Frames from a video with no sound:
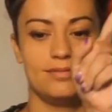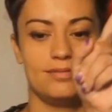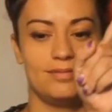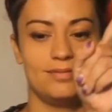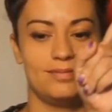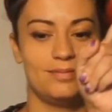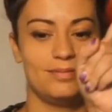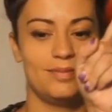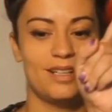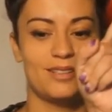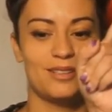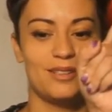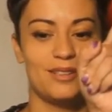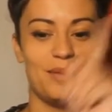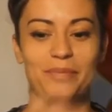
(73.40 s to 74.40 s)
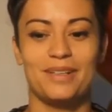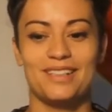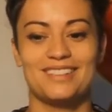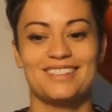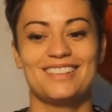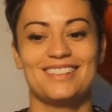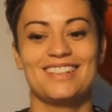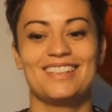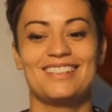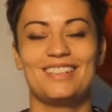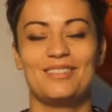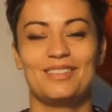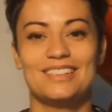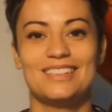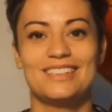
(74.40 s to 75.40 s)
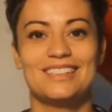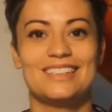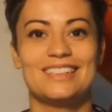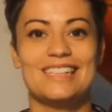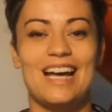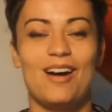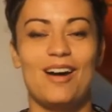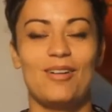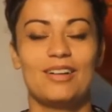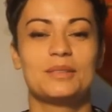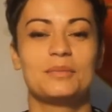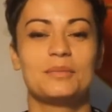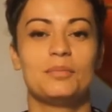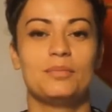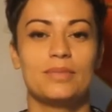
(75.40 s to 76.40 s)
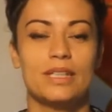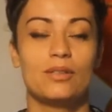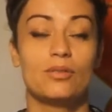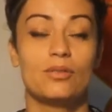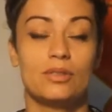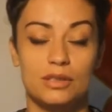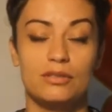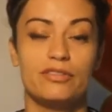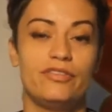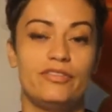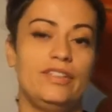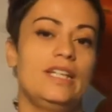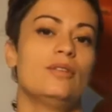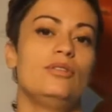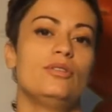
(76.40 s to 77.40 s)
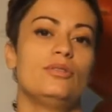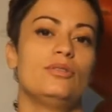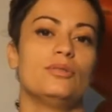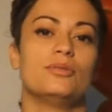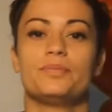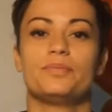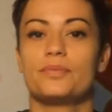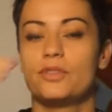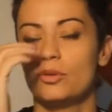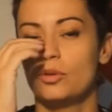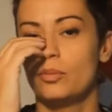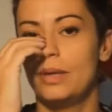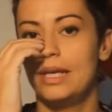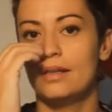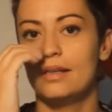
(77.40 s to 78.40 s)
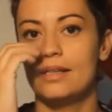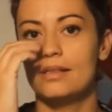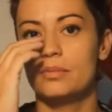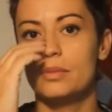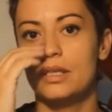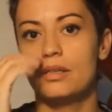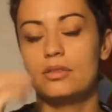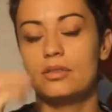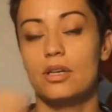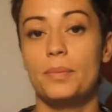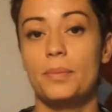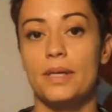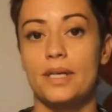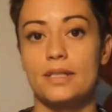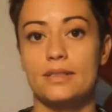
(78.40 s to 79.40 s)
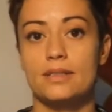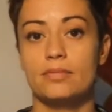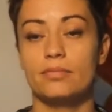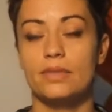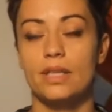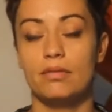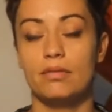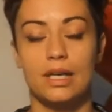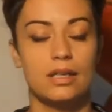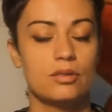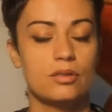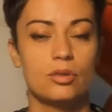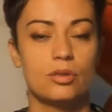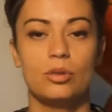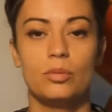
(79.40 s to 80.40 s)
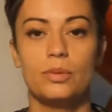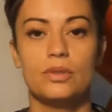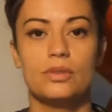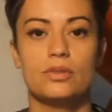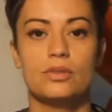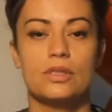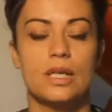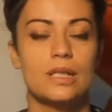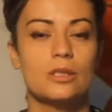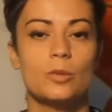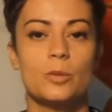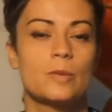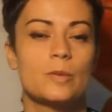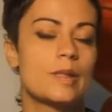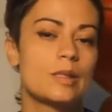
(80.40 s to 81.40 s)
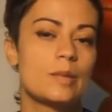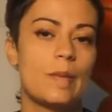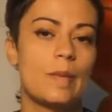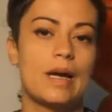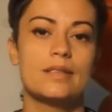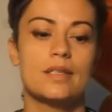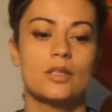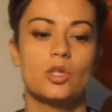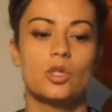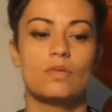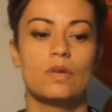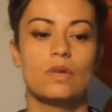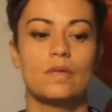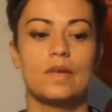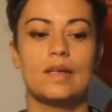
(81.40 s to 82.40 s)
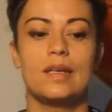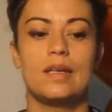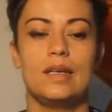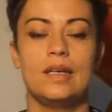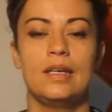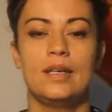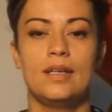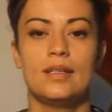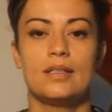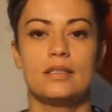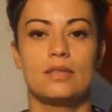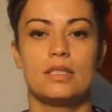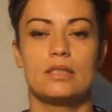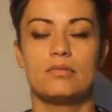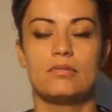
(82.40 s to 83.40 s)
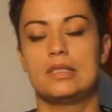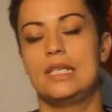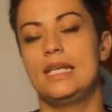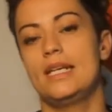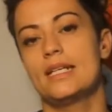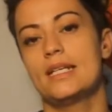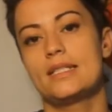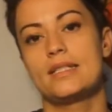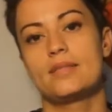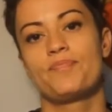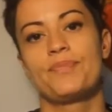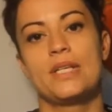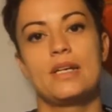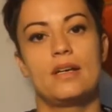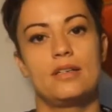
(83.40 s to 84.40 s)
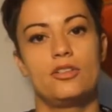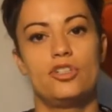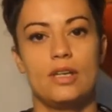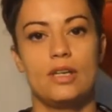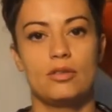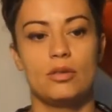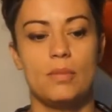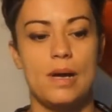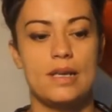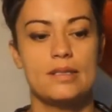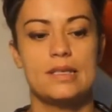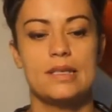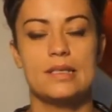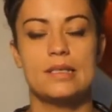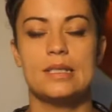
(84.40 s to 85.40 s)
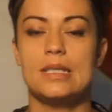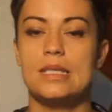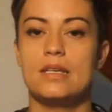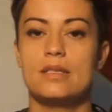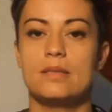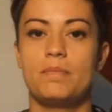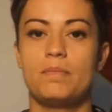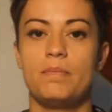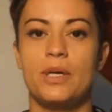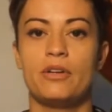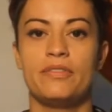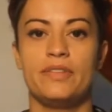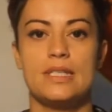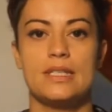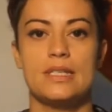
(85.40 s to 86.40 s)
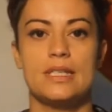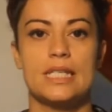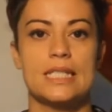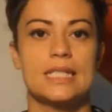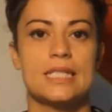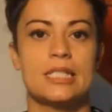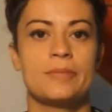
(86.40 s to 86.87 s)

macroscópicas, que são as algas que eu consigo ver a olho nu. Tudo bem? As microscópicas têm vários grupos, os três grupos principais que a gente vai ver aqui são as euglenas, as diatomáceas e as pirrofícias.